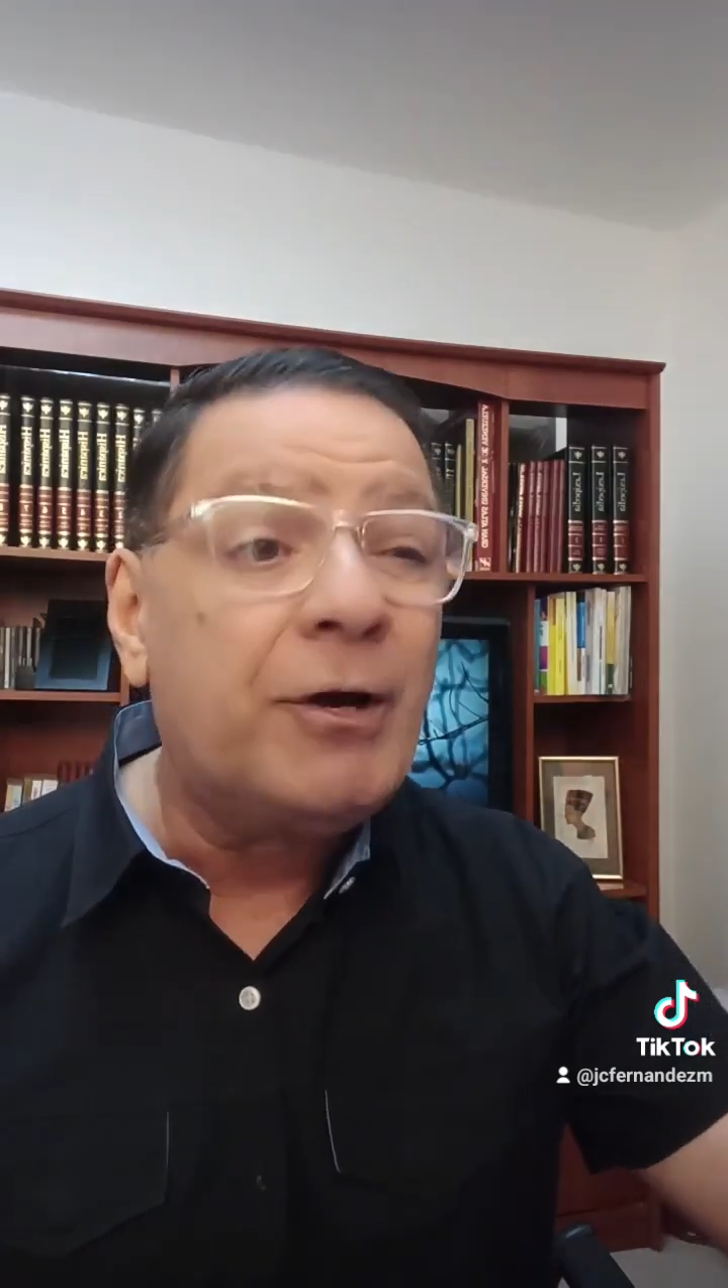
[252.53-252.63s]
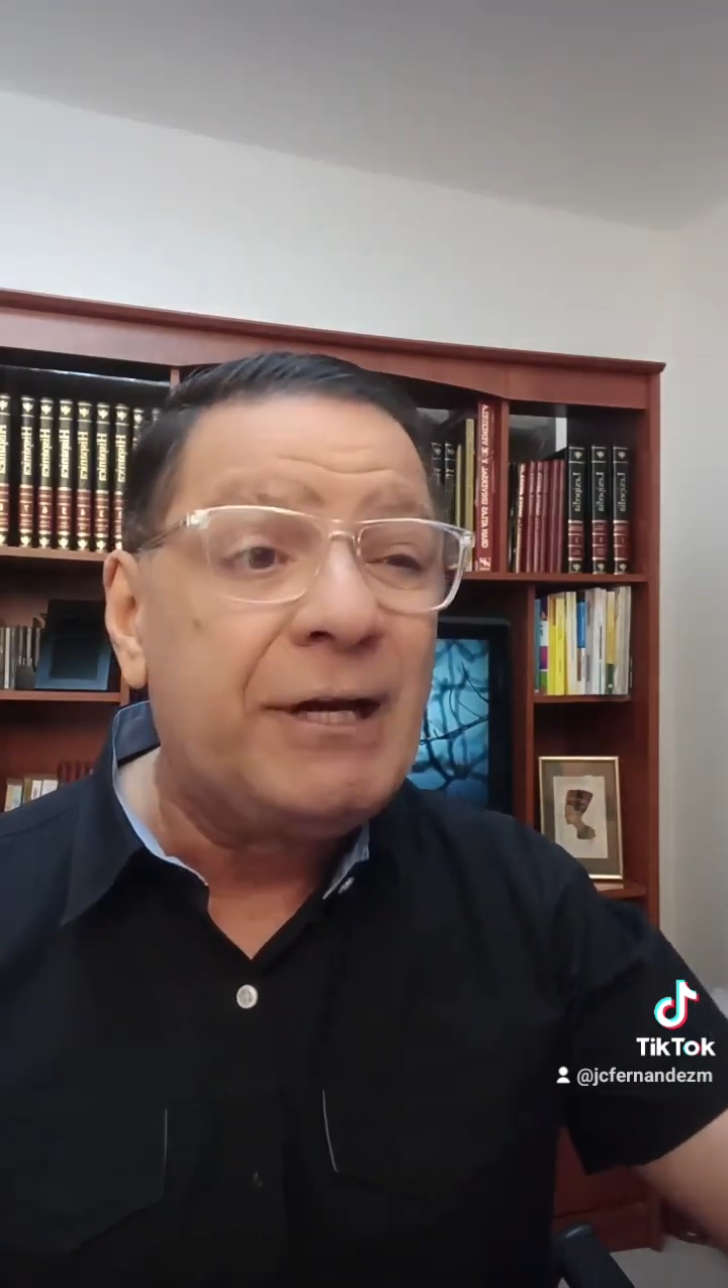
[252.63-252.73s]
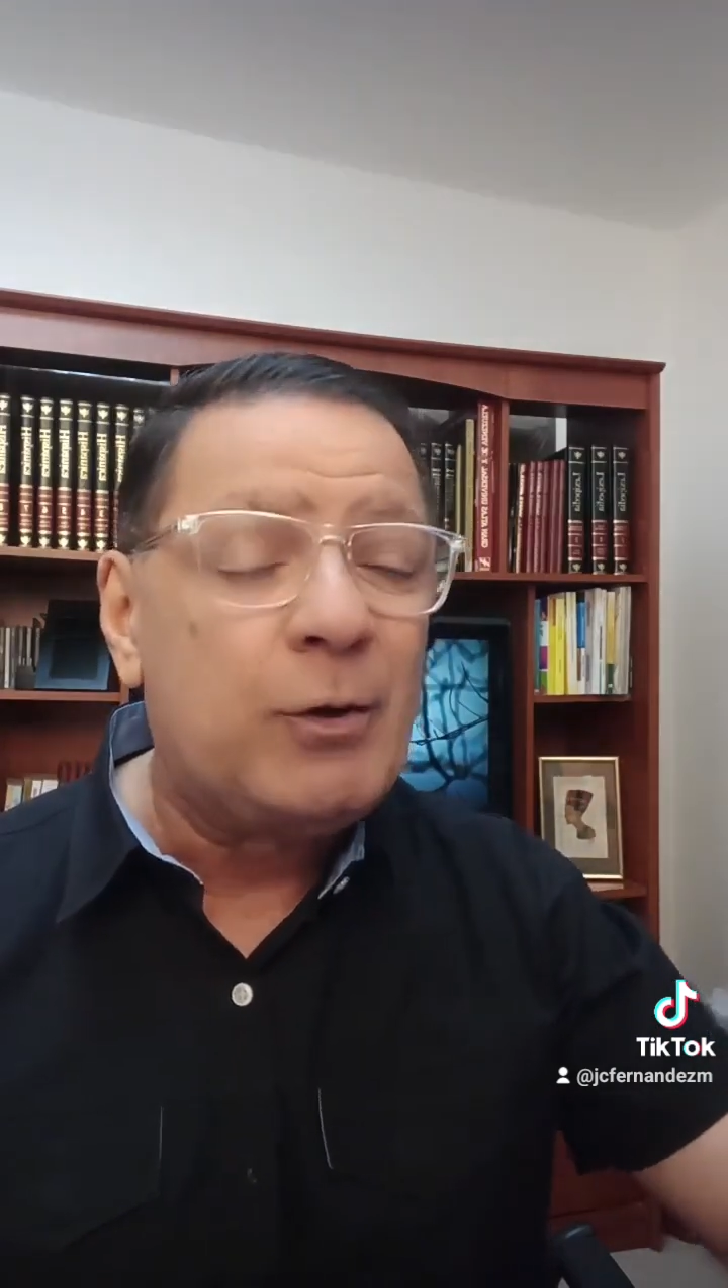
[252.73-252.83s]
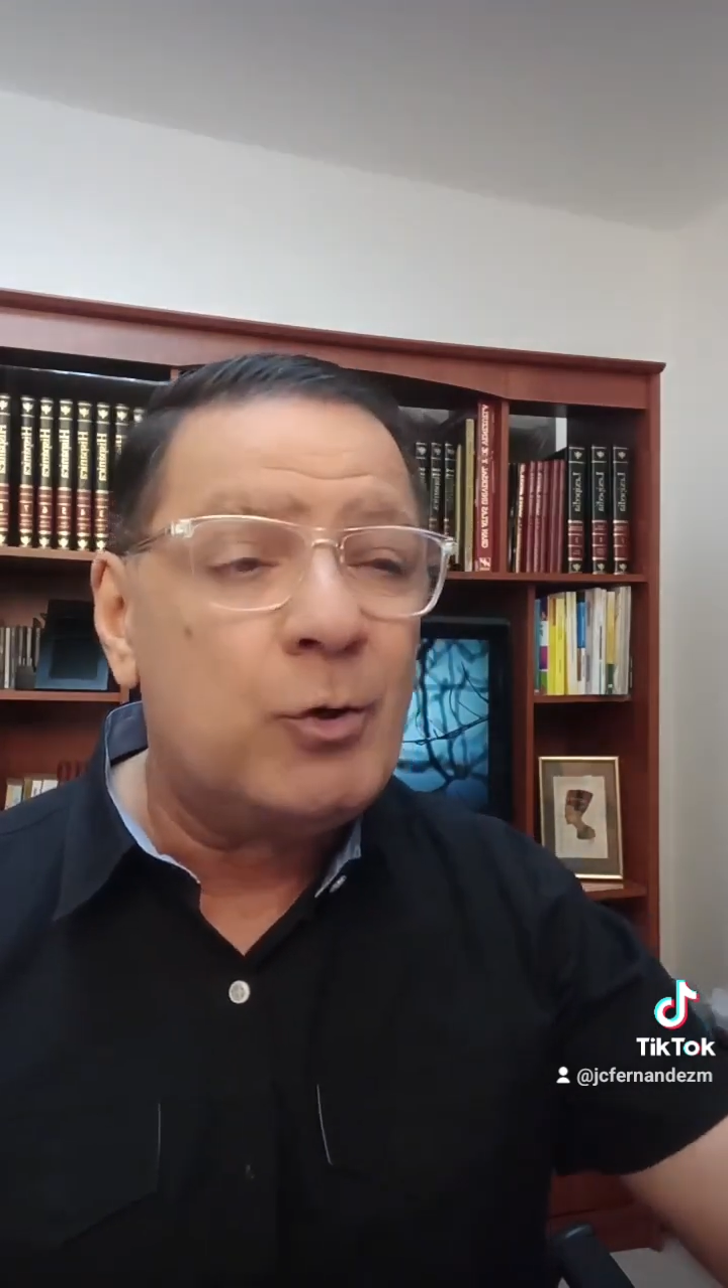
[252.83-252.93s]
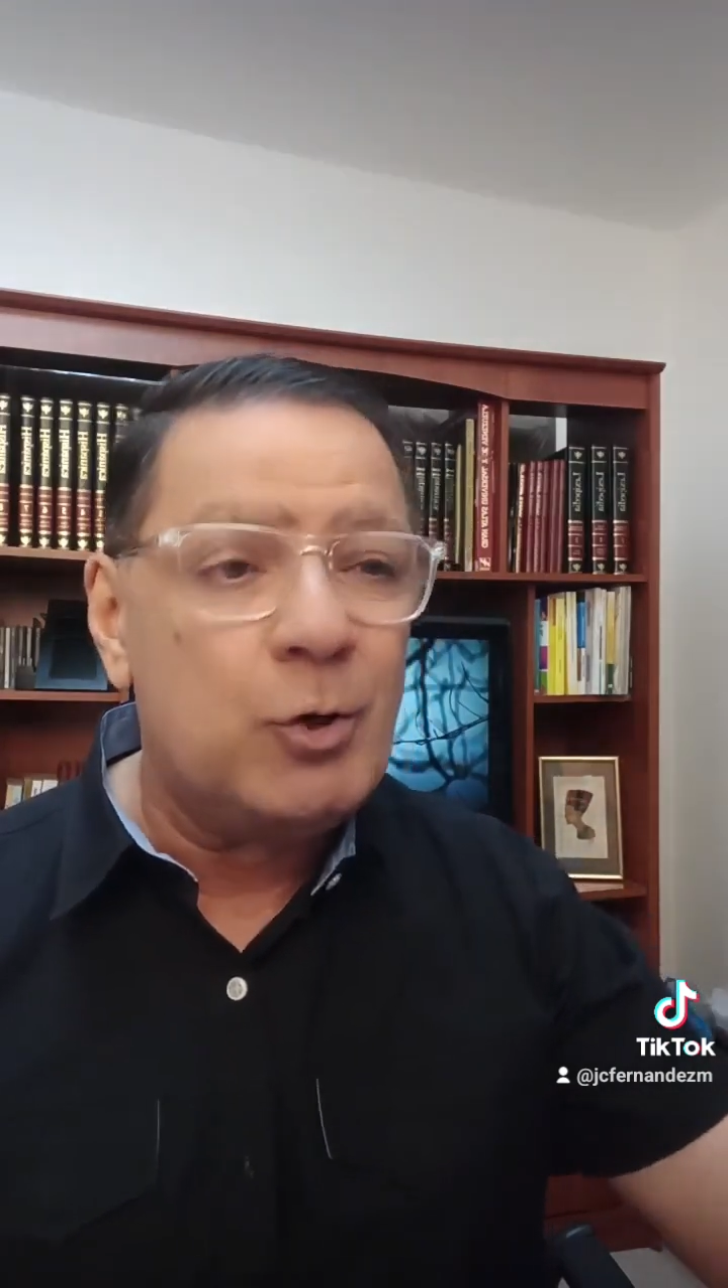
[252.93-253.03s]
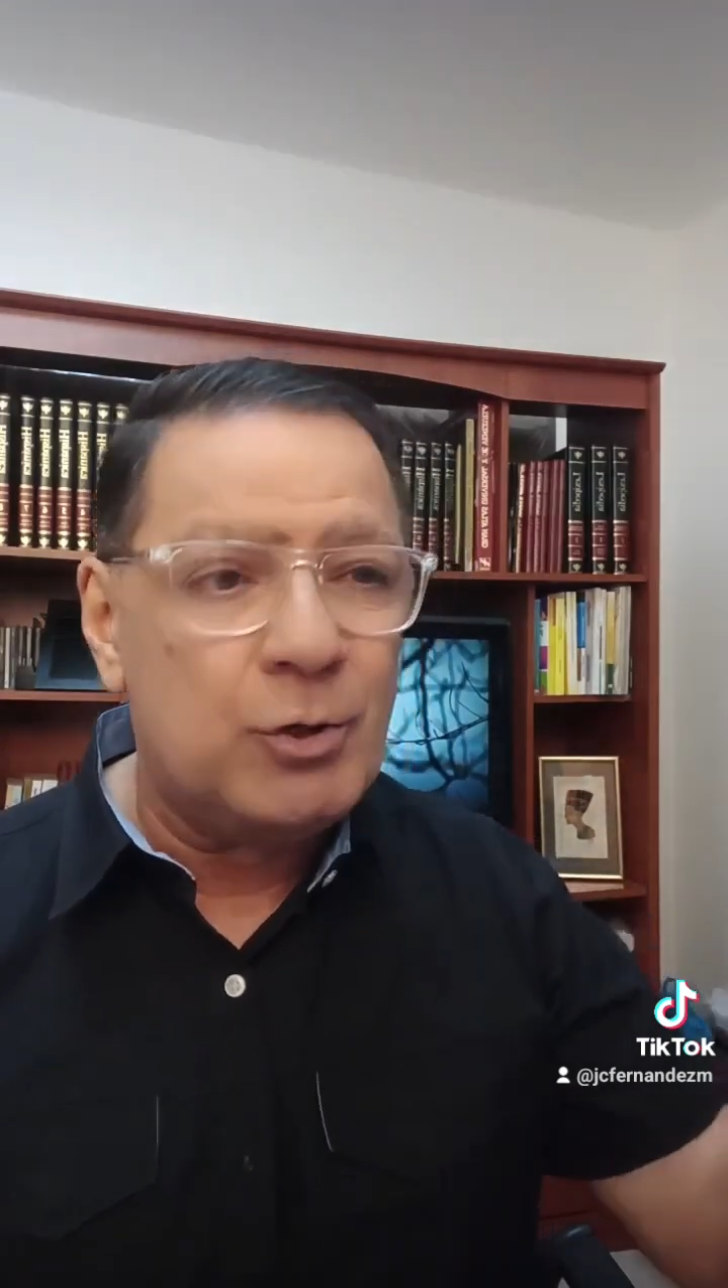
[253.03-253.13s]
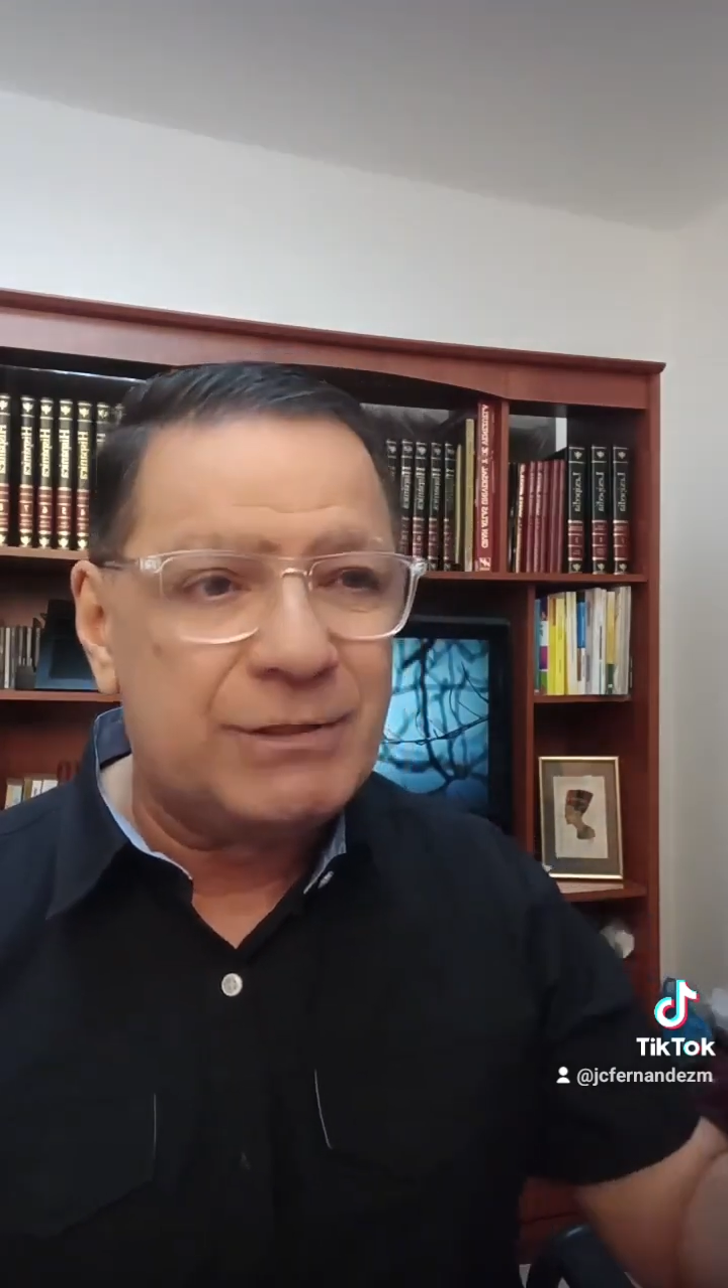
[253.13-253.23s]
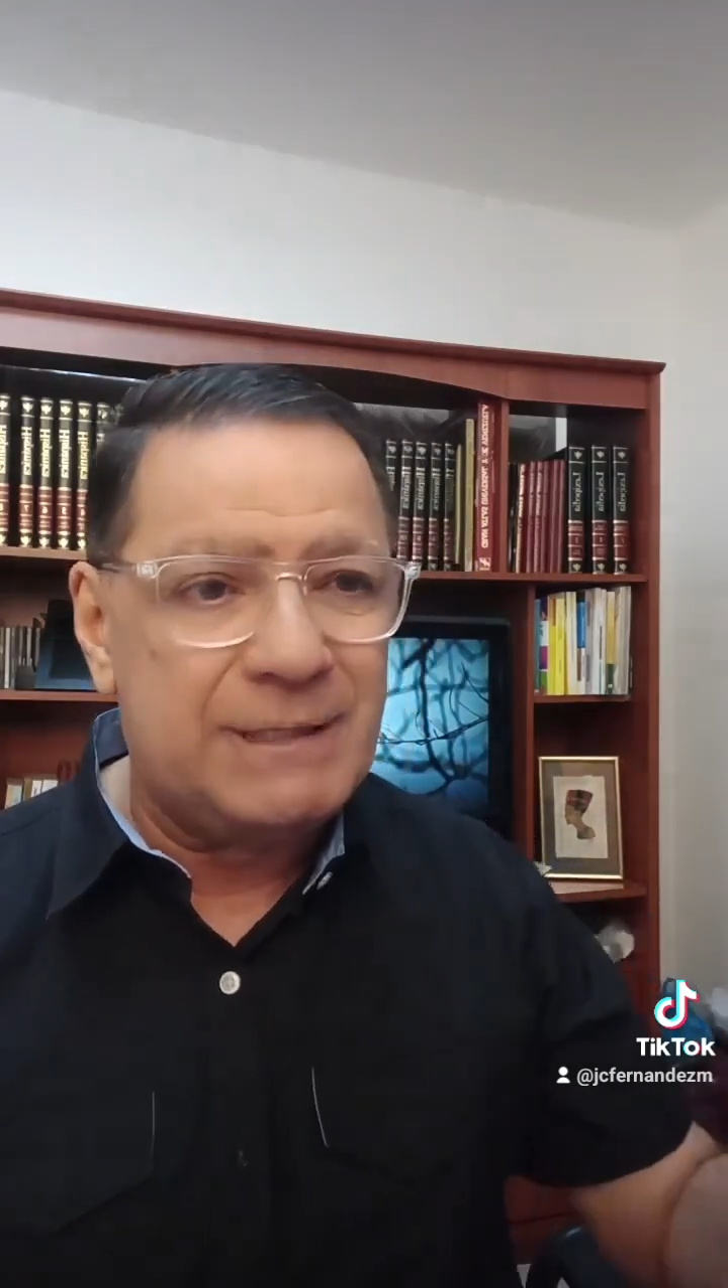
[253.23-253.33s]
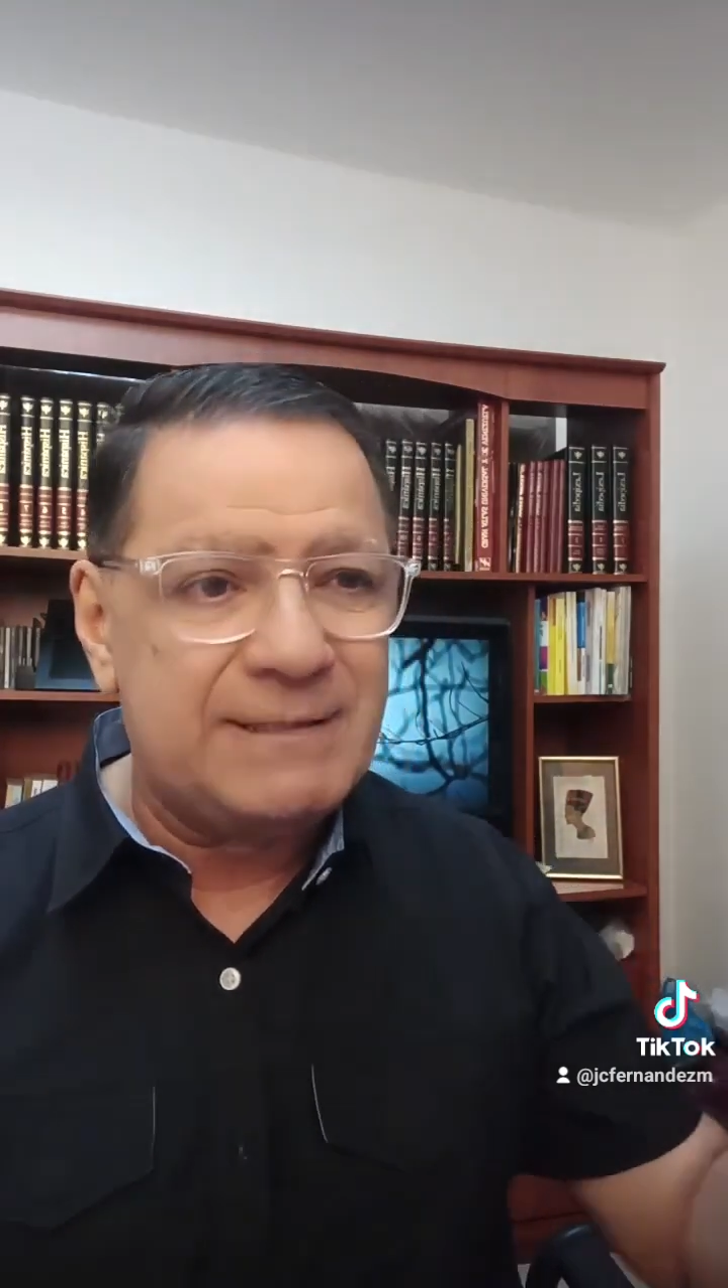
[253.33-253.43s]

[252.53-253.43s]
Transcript: reconoce,